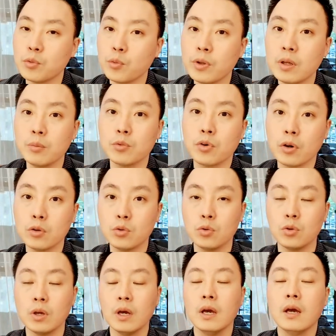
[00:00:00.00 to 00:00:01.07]
왜냐면 저희
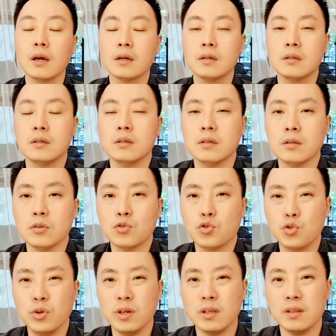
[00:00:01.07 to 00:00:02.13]
그
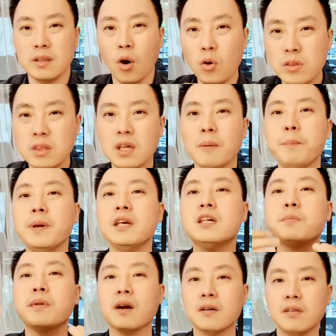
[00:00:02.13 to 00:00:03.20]
주위 어차피
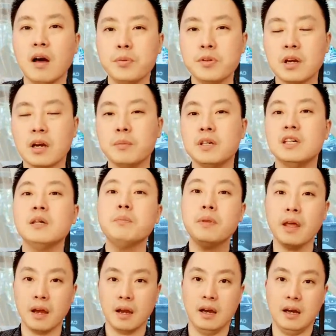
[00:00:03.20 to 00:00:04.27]
20대가 사업 시작하면
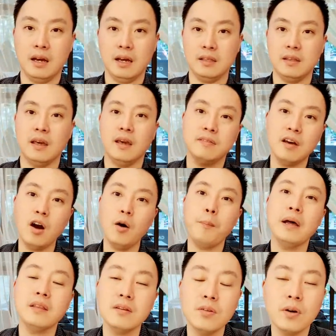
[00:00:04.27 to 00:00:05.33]
20대가 제 사업
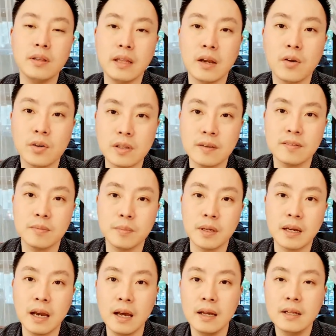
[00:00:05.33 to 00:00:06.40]
파트너가 될 거지
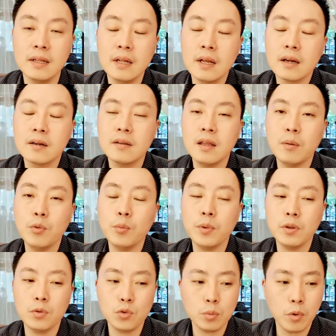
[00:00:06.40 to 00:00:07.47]
않습니까? 그러다
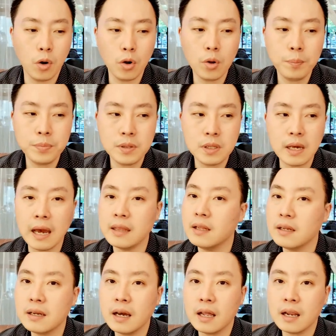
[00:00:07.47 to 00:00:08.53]
보면은 좀 어렵지
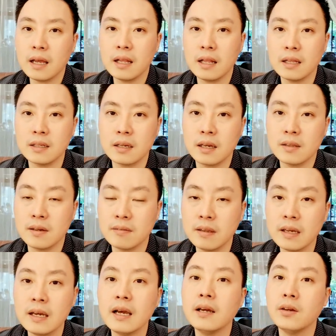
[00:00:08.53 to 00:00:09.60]
않을까라는 게 제
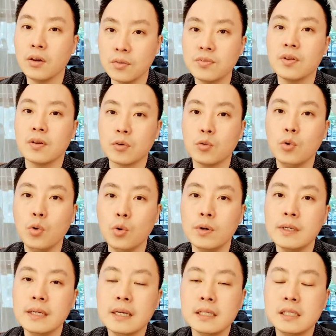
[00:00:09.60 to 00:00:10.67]
생각이었었고
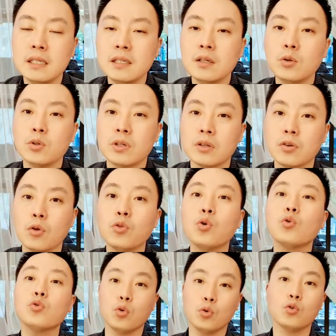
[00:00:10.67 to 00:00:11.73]
실제로 이제
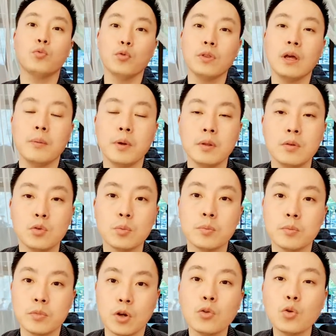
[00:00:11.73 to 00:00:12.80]
전통적으로 본다면은
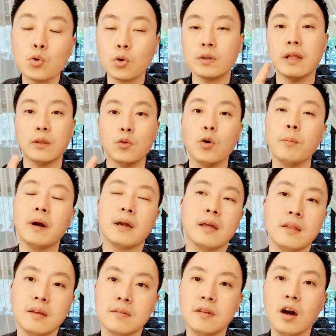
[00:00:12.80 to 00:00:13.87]
좀 전통적인 네트워크
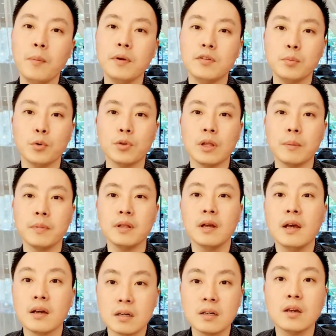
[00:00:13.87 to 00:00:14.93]
마케팅 사업에서 본다면
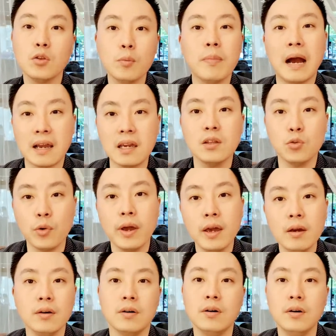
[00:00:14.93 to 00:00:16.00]
그게 또 맞기도
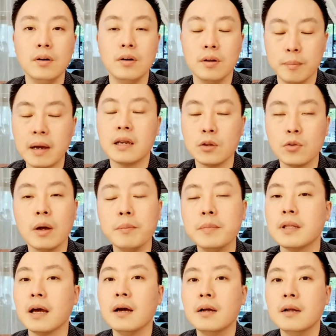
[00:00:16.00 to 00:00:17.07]
해요. 맞기도
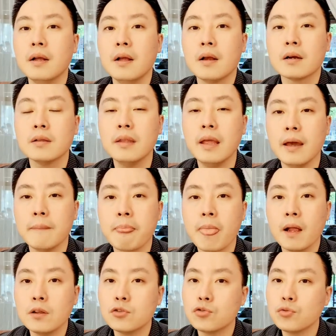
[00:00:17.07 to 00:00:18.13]
합니다. 근데
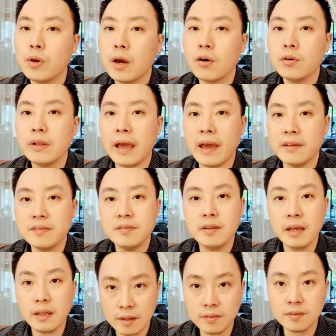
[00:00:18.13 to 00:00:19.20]
중요한 건
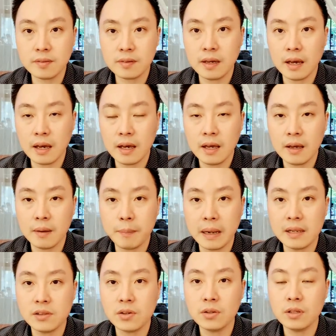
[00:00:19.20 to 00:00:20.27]
SNS가
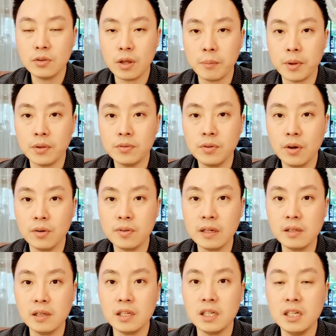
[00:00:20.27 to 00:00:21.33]
발전이 되면서
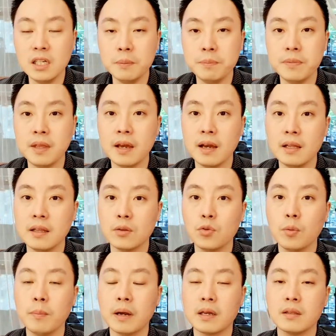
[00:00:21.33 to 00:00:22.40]
사실 20대가
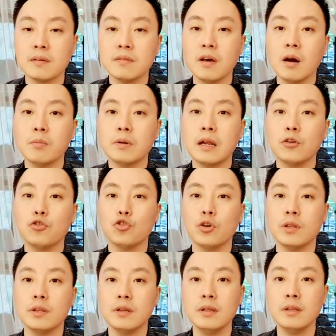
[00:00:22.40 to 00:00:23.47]
네트워크 마케팅 사업을 할 수 있는